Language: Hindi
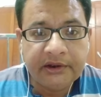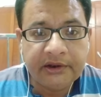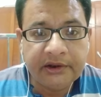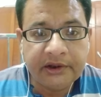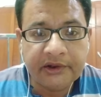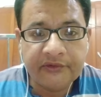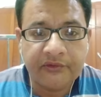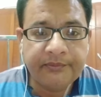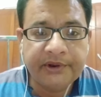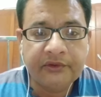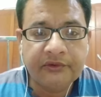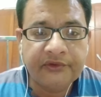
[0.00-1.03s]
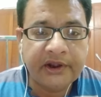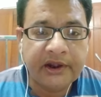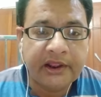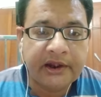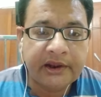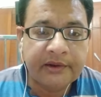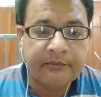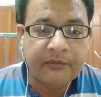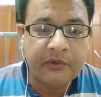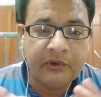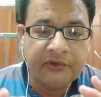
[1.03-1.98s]
ये जो पैथोजन आ रहे
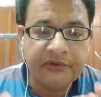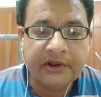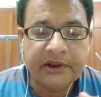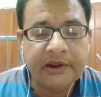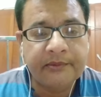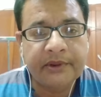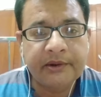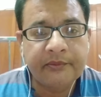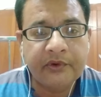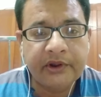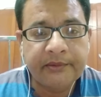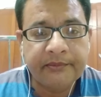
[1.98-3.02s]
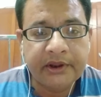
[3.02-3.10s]
हैं बहुत जल्दी हमारी बॉडी